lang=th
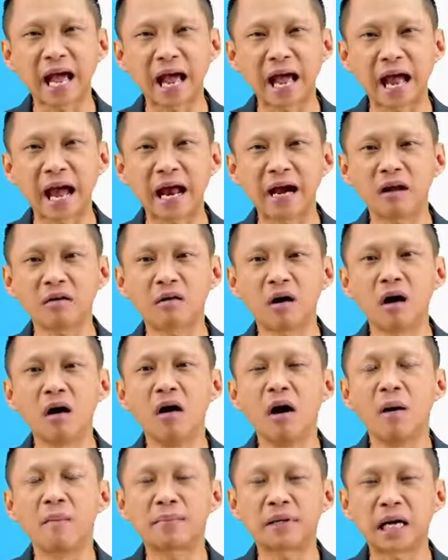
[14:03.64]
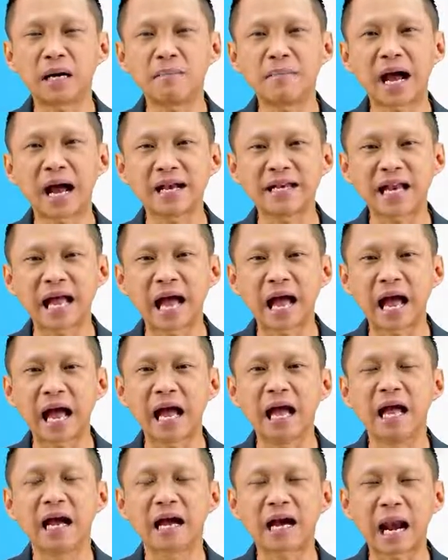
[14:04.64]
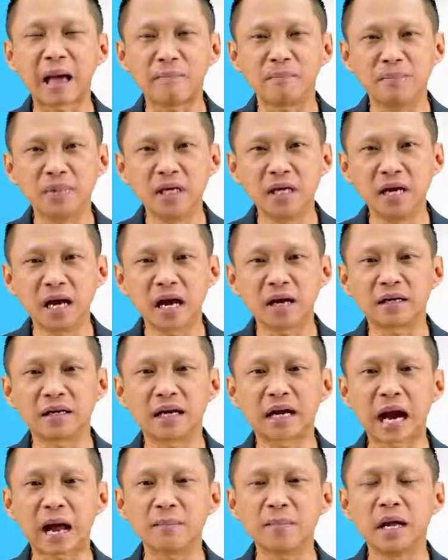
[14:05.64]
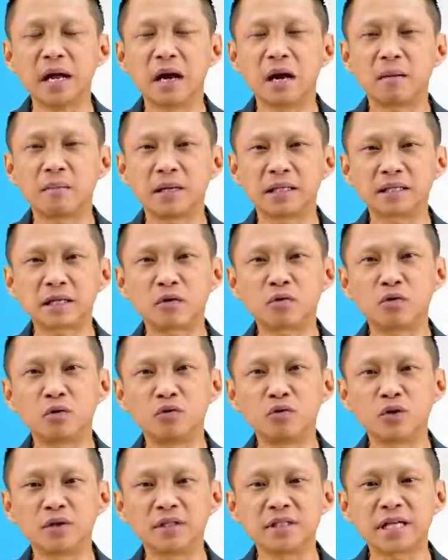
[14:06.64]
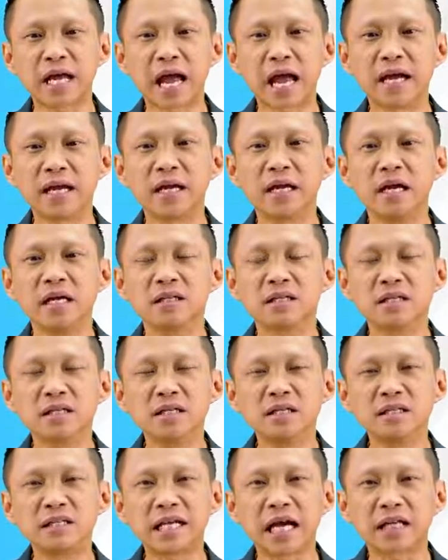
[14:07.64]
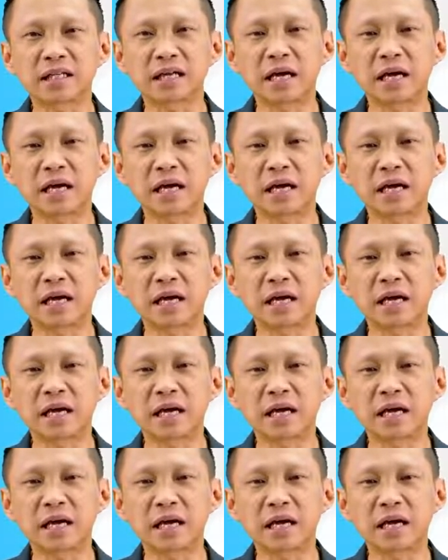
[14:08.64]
ดาแล้วก็พระมารดากลับเบื้องนะครับ พระเจ้ากรุงสนชัยจึงจัด